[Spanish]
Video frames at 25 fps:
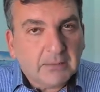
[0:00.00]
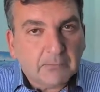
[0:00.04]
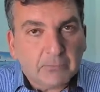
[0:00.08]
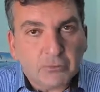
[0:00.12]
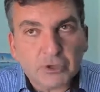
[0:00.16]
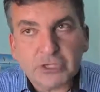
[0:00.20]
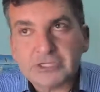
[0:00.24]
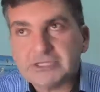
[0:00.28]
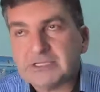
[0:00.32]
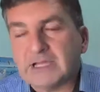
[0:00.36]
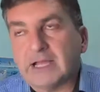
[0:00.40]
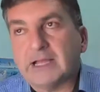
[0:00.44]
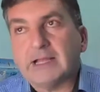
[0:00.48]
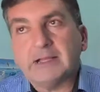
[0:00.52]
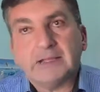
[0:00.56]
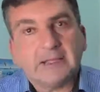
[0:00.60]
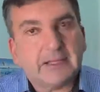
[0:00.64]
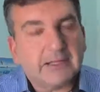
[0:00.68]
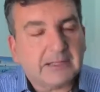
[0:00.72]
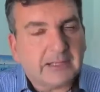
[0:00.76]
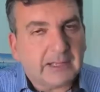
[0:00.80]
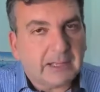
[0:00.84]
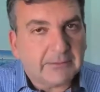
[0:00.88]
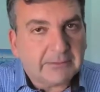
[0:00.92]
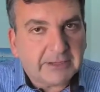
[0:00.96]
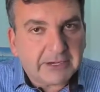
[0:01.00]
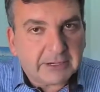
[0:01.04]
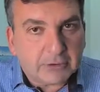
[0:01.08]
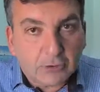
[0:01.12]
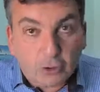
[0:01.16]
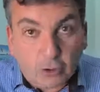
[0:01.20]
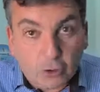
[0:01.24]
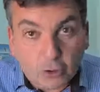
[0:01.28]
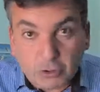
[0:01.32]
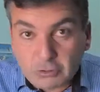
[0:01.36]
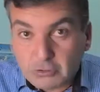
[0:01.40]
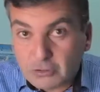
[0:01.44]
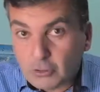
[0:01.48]
Pues, a ver,
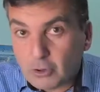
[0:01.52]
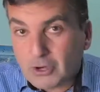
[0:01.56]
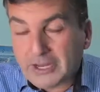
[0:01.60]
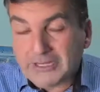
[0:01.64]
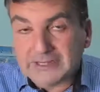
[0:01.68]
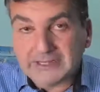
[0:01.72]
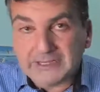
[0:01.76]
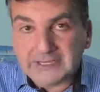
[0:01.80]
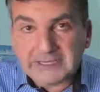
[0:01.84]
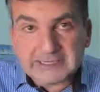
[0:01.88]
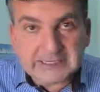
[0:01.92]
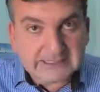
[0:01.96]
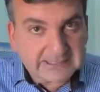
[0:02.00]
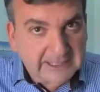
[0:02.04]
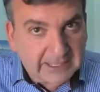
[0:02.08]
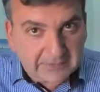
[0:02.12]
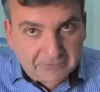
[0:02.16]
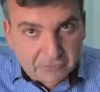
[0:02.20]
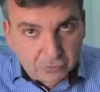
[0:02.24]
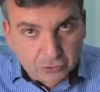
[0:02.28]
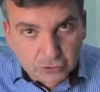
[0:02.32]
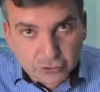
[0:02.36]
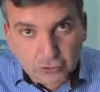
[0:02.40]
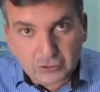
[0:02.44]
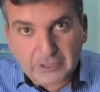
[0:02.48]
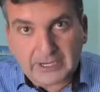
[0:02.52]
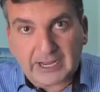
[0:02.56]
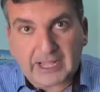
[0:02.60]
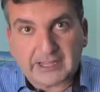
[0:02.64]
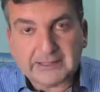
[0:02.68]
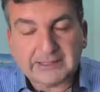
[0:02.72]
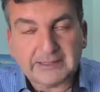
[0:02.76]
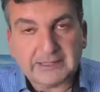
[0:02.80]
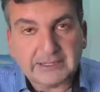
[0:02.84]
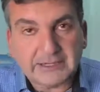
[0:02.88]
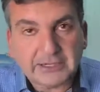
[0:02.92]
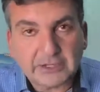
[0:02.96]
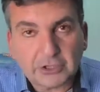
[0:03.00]
lo, que tiene esta foto y la
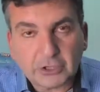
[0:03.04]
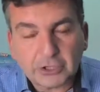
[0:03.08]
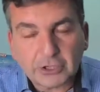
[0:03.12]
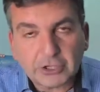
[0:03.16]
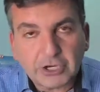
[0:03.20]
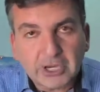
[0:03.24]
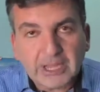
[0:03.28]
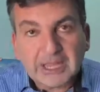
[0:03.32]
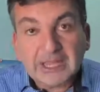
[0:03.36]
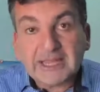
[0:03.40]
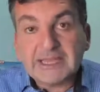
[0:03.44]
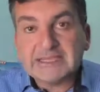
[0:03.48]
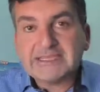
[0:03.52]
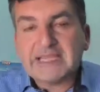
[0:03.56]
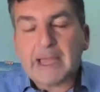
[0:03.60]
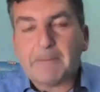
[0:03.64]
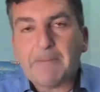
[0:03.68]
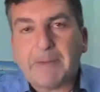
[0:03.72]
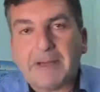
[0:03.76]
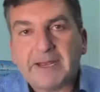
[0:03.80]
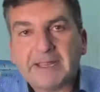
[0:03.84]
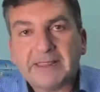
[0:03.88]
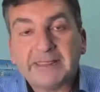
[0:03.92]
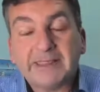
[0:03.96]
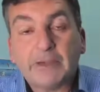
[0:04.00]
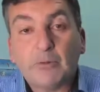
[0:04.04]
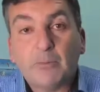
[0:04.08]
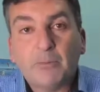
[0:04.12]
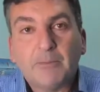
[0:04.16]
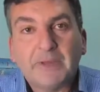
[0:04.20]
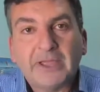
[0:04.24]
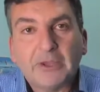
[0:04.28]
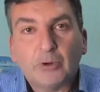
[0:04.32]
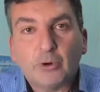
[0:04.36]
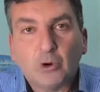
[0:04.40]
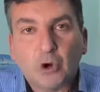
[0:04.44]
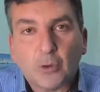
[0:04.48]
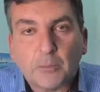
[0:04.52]
anterior es que aparece un
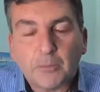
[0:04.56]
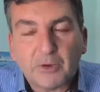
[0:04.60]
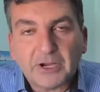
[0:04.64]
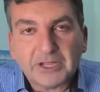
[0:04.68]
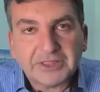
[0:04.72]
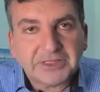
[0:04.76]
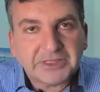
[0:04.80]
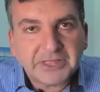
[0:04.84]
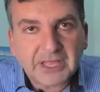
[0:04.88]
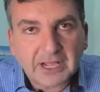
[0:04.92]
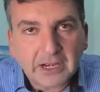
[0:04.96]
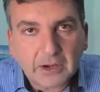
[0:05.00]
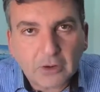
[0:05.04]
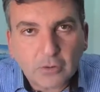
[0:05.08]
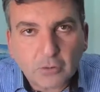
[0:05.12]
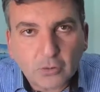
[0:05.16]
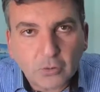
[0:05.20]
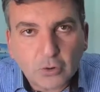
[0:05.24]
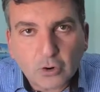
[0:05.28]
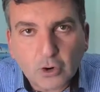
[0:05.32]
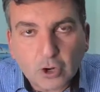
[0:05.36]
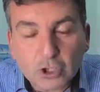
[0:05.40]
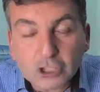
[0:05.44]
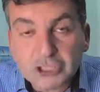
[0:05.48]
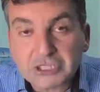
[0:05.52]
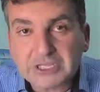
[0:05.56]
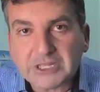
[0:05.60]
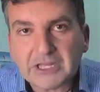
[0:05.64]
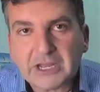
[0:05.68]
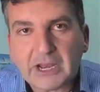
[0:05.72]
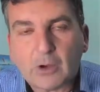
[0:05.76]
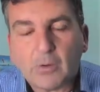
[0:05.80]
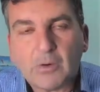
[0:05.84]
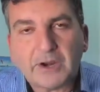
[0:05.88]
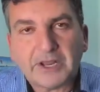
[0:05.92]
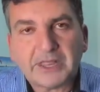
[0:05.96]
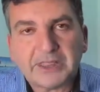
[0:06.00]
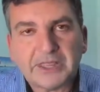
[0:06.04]
vehículo policial, un coche de la
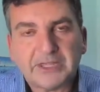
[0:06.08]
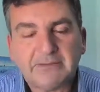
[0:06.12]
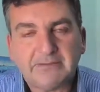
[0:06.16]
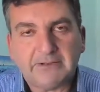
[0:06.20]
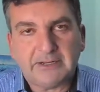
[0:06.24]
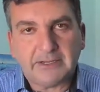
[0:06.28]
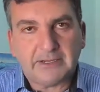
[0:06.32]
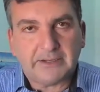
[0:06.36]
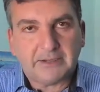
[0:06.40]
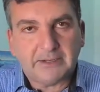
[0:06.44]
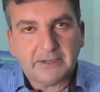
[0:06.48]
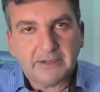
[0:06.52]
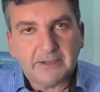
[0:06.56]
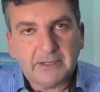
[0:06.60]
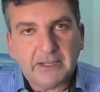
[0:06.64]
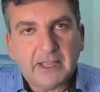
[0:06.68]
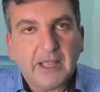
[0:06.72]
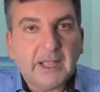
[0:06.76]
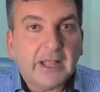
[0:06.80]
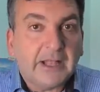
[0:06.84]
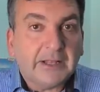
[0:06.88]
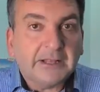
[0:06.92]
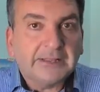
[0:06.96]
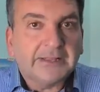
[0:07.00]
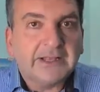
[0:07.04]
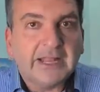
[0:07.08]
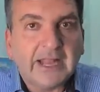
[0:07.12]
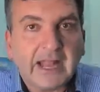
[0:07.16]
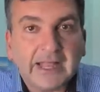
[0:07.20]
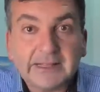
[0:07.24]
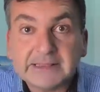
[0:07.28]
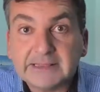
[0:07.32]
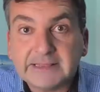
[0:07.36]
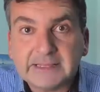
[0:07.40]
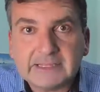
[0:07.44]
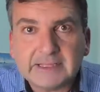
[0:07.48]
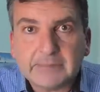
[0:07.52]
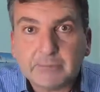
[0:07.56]
Guardia Civil,
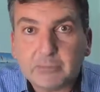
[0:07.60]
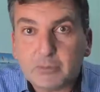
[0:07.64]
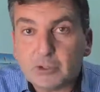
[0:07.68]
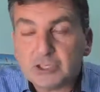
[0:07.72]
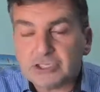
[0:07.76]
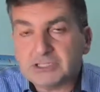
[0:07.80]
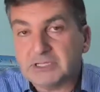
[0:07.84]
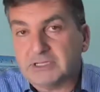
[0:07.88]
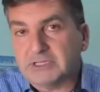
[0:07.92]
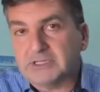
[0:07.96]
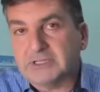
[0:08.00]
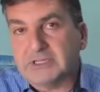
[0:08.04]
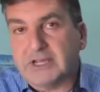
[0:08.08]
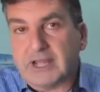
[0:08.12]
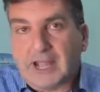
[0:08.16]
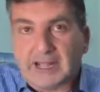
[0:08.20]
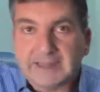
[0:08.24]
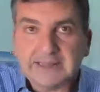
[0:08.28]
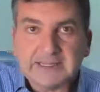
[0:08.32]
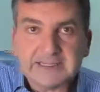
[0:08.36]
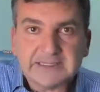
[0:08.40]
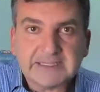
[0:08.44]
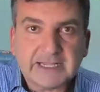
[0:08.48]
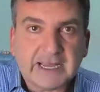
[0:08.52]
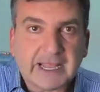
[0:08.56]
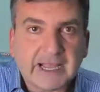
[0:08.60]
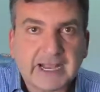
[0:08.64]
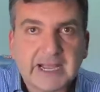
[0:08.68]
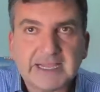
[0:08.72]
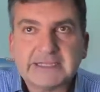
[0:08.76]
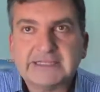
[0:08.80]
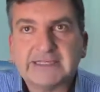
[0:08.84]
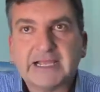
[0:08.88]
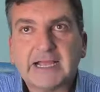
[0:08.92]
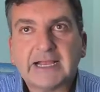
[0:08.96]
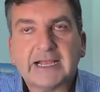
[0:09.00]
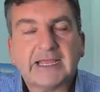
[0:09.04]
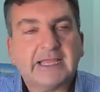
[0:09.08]
delante, pues, antes de la
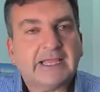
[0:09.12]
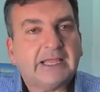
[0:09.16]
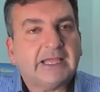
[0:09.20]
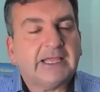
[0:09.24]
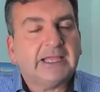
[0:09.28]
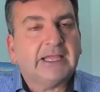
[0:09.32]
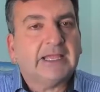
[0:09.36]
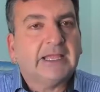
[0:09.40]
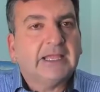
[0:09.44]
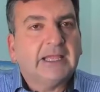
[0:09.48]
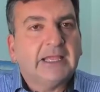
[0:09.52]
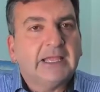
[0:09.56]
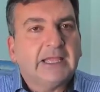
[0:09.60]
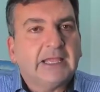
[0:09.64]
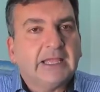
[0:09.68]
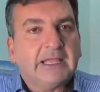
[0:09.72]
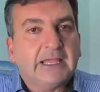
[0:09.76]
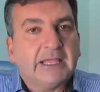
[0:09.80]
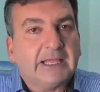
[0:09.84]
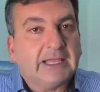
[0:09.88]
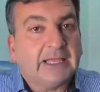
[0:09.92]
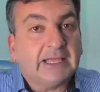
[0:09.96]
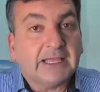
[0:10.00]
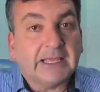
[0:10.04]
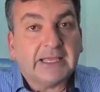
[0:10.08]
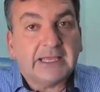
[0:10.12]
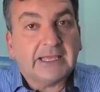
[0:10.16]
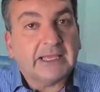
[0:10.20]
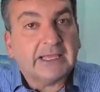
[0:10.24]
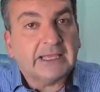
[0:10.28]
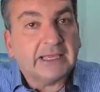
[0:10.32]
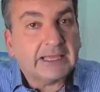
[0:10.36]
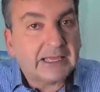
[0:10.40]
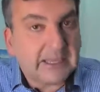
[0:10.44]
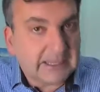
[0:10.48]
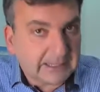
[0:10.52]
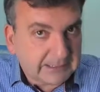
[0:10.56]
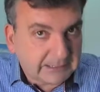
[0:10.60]
casa que,
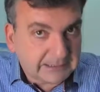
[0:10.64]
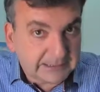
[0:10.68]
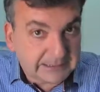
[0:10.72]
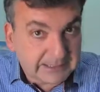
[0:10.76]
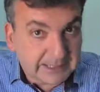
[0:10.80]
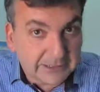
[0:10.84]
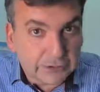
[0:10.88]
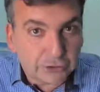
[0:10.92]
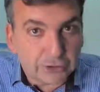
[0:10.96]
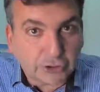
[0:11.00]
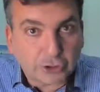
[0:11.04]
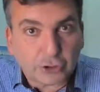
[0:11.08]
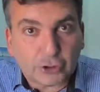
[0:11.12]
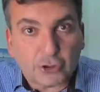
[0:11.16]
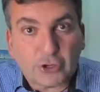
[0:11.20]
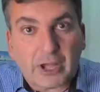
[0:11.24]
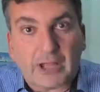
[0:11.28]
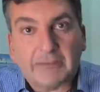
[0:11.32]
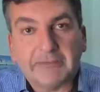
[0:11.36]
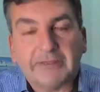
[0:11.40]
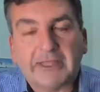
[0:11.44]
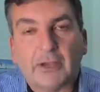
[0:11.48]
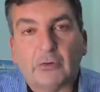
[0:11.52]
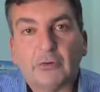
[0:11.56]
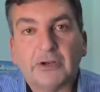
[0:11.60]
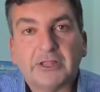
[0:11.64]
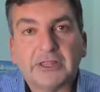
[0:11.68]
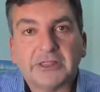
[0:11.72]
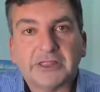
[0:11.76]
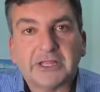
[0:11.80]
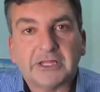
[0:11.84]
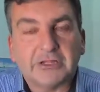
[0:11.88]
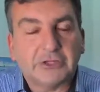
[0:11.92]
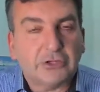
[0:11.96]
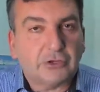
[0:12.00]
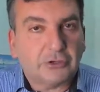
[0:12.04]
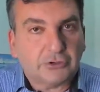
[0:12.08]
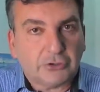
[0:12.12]
que dentro había un
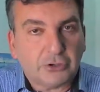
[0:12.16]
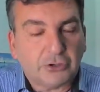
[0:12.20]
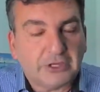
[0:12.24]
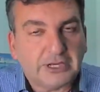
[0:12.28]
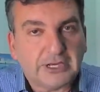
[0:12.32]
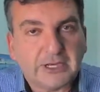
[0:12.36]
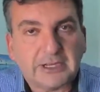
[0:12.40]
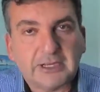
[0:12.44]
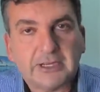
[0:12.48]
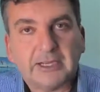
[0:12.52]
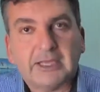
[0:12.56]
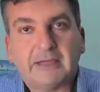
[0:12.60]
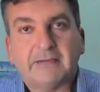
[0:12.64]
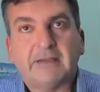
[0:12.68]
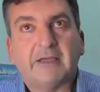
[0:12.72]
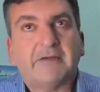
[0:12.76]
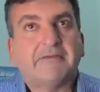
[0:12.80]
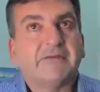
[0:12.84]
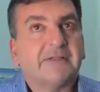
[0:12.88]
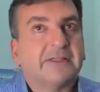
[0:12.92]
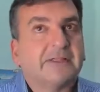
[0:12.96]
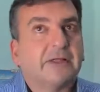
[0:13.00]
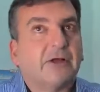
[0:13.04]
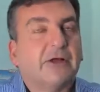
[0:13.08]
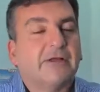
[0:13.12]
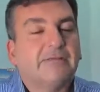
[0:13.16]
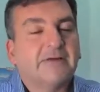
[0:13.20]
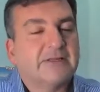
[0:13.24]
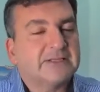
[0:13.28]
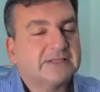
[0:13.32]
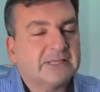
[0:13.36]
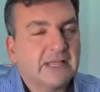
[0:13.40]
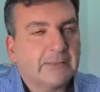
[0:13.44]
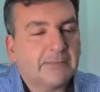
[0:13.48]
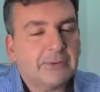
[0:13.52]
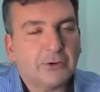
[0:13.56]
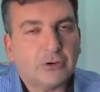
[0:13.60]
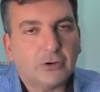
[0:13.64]
incendio. Yo creí que había afectado la
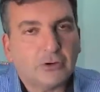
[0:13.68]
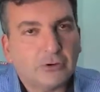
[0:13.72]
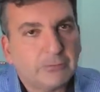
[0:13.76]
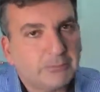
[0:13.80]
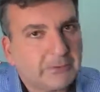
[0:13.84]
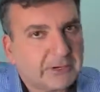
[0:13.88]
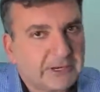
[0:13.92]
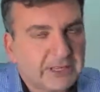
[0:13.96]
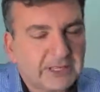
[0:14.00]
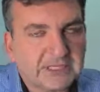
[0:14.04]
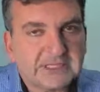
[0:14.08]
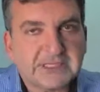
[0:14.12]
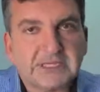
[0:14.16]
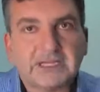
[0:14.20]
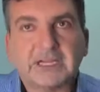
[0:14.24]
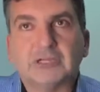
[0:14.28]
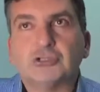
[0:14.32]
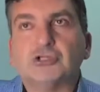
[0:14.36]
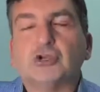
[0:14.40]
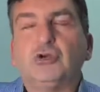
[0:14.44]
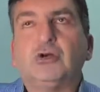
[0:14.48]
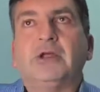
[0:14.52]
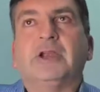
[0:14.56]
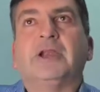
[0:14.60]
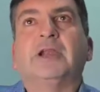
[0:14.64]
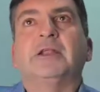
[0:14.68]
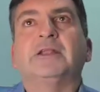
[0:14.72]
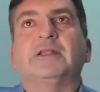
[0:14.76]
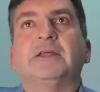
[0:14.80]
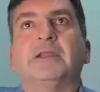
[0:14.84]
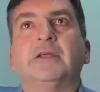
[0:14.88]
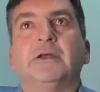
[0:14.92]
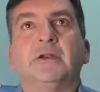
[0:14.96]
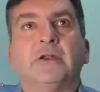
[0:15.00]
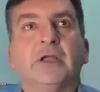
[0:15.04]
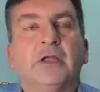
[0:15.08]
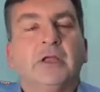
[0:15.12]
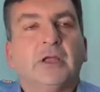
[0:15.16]
fachada, pero no, parece ser que solo era el
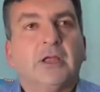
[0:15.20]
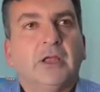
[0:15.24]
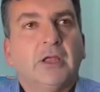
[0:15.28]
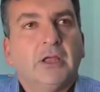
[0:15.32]
interior.